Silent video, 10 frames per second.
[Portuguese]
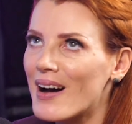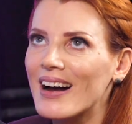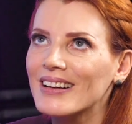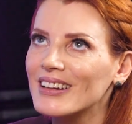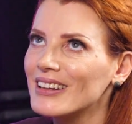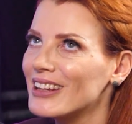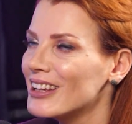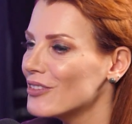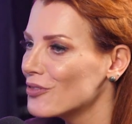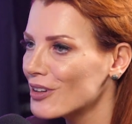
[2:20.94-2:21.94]

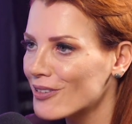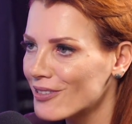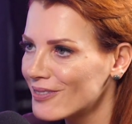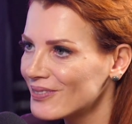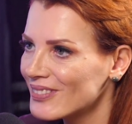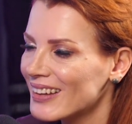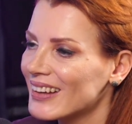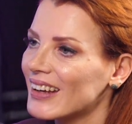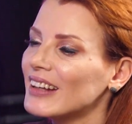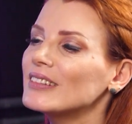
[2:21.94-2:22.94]
Magnífico
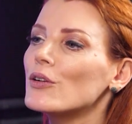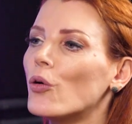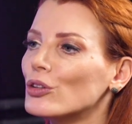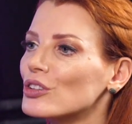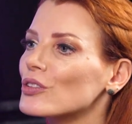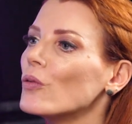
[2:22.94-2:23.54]
entre outros.